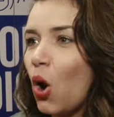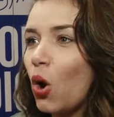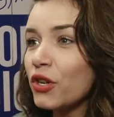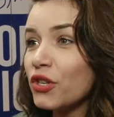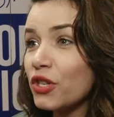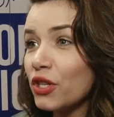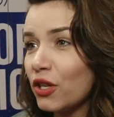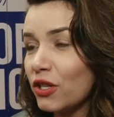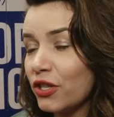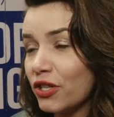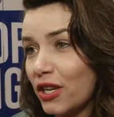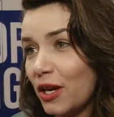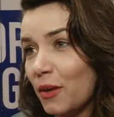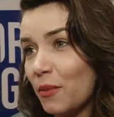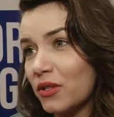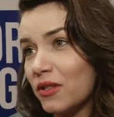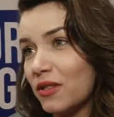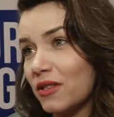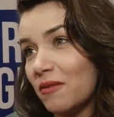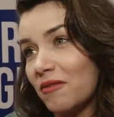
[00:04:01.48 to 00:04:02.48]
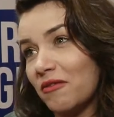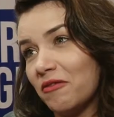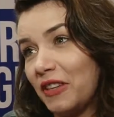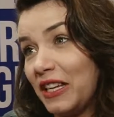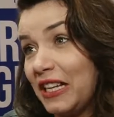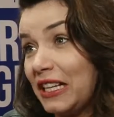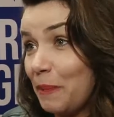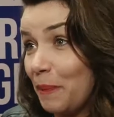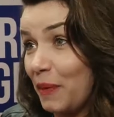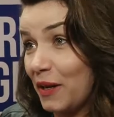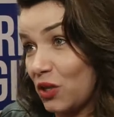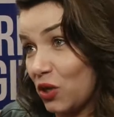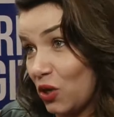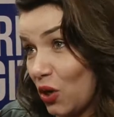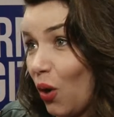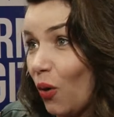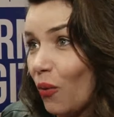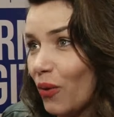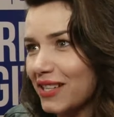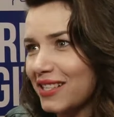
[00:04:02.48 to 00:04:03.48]
Hoje nós temos 20
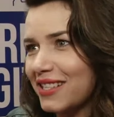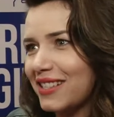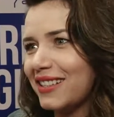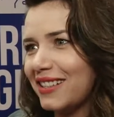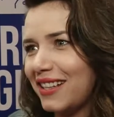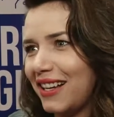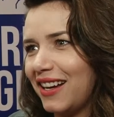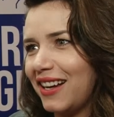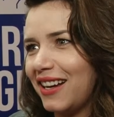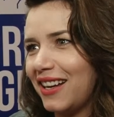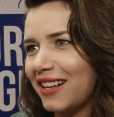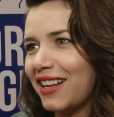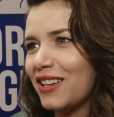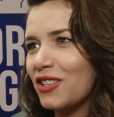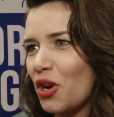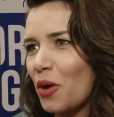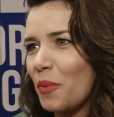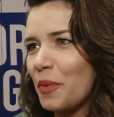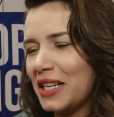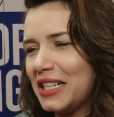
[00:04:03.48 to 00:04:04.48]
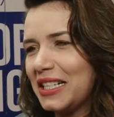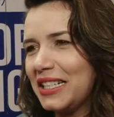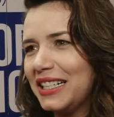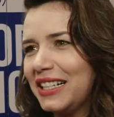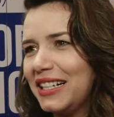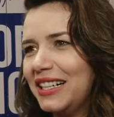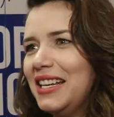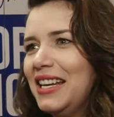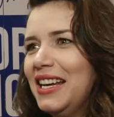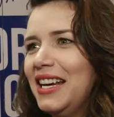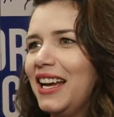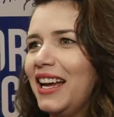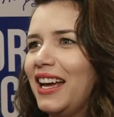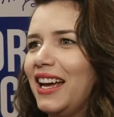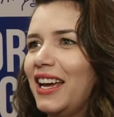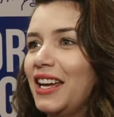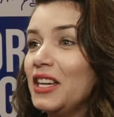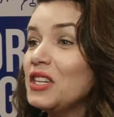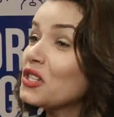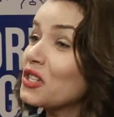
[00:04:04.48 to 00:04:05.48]
pessoas na, na Jobcam,
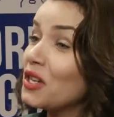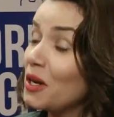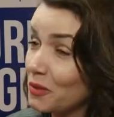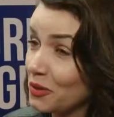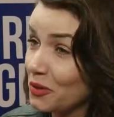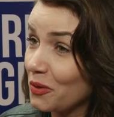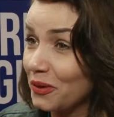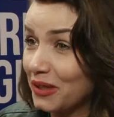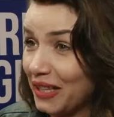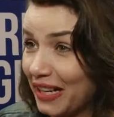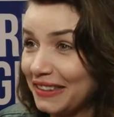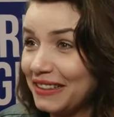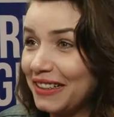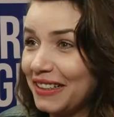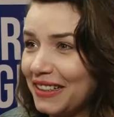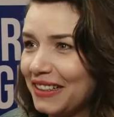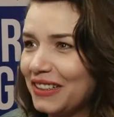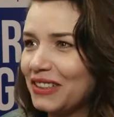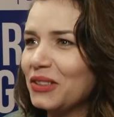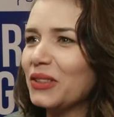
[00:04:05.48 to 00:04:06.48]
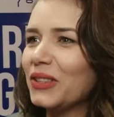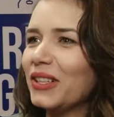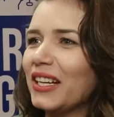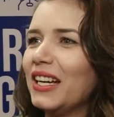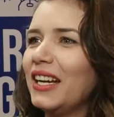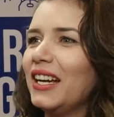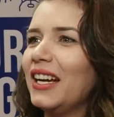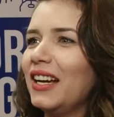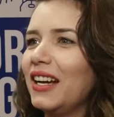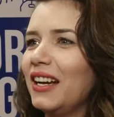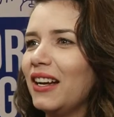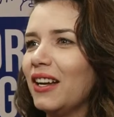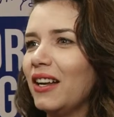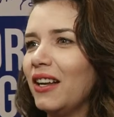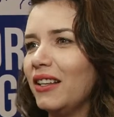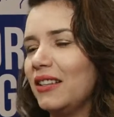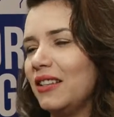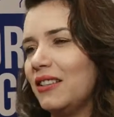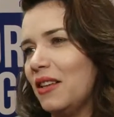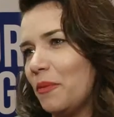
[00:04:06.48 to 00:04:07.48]
é, estamos contratando,
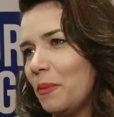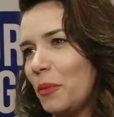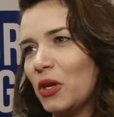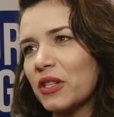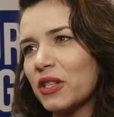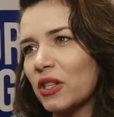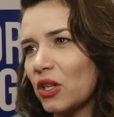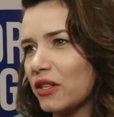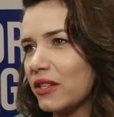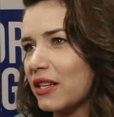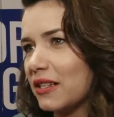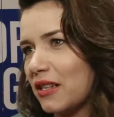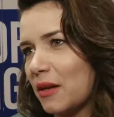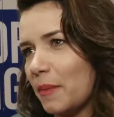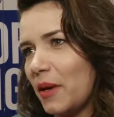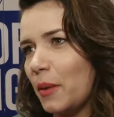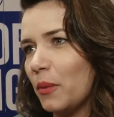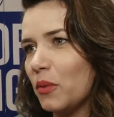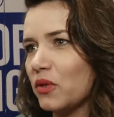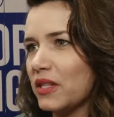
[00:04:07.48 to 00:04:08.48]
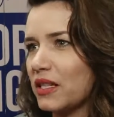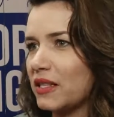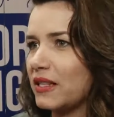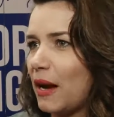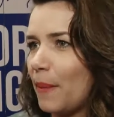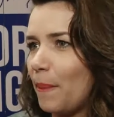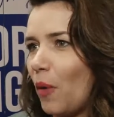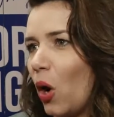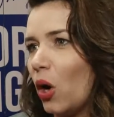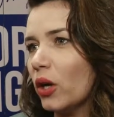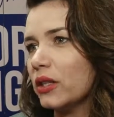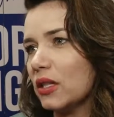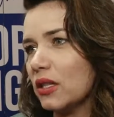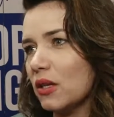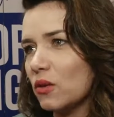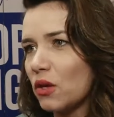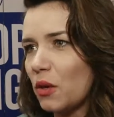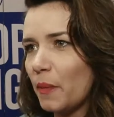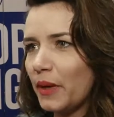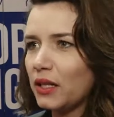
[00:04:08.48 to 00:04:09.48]
é, depois que nós recebemos esse aporte
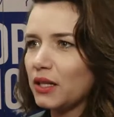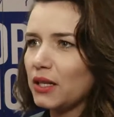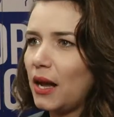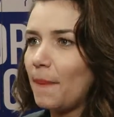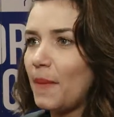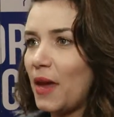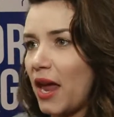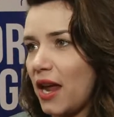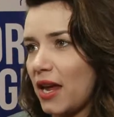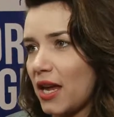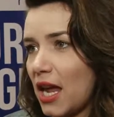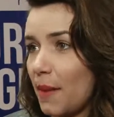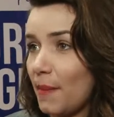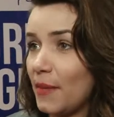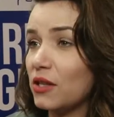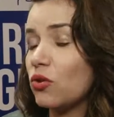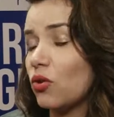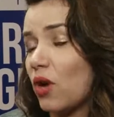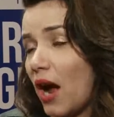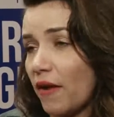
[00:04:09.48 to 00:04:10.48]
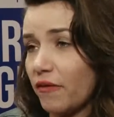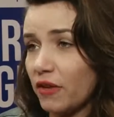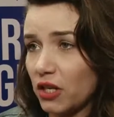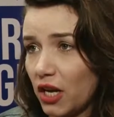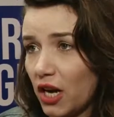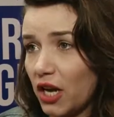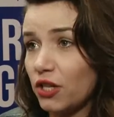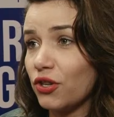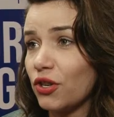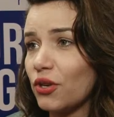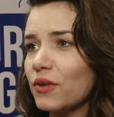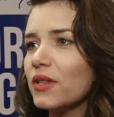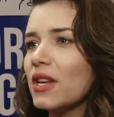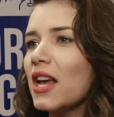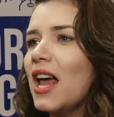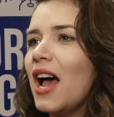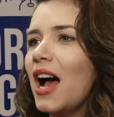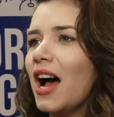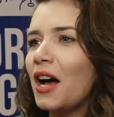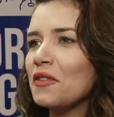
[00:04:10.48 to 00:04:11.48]
não somente da BRQ, mas do Harvard Angels,
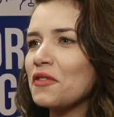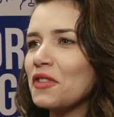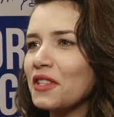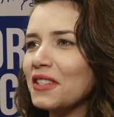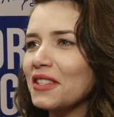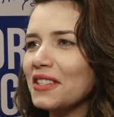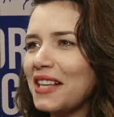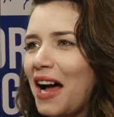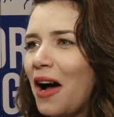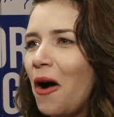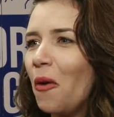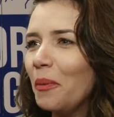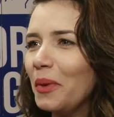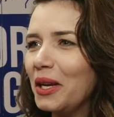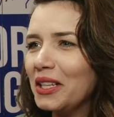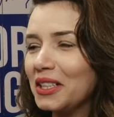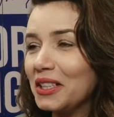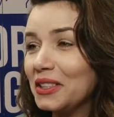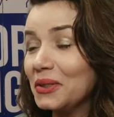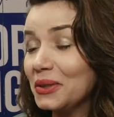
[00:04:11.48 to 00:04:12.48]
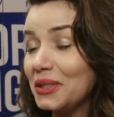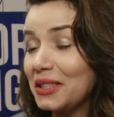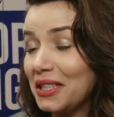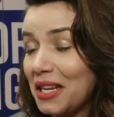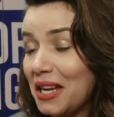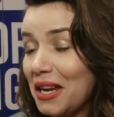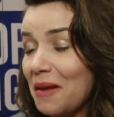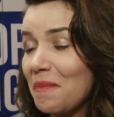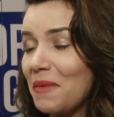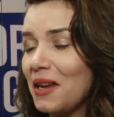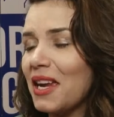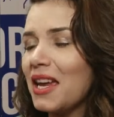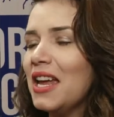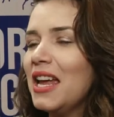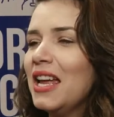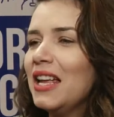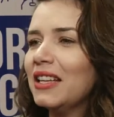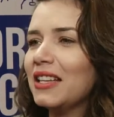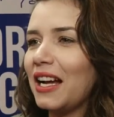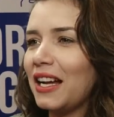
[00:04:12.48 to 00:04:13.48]
a gente está aumentando o time,
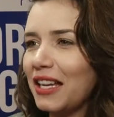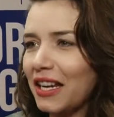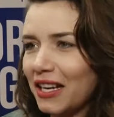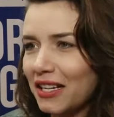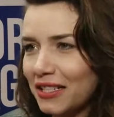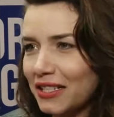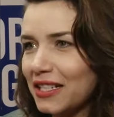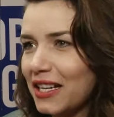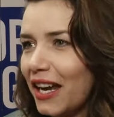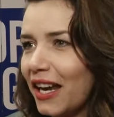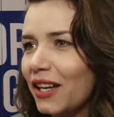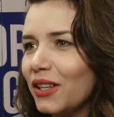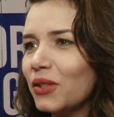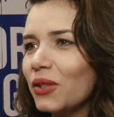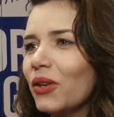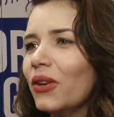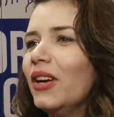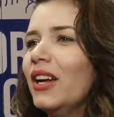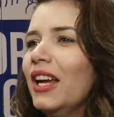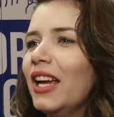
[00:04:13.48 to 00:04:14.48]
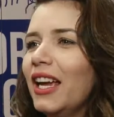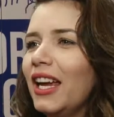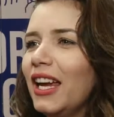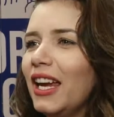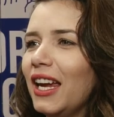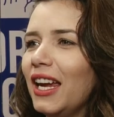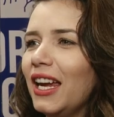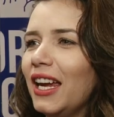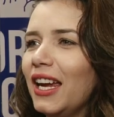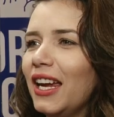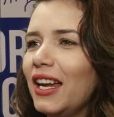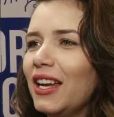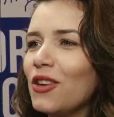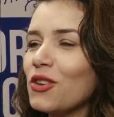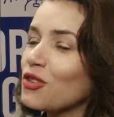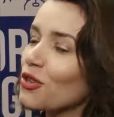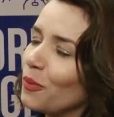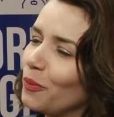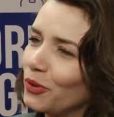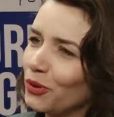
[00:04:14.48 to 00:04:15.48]
está crescendo e eu
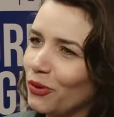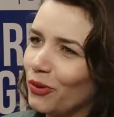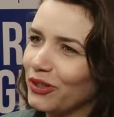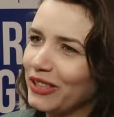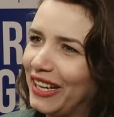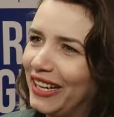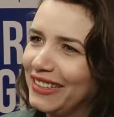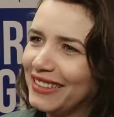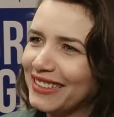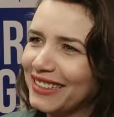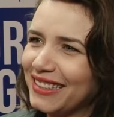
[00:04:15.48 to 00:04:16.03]
estou muito contente.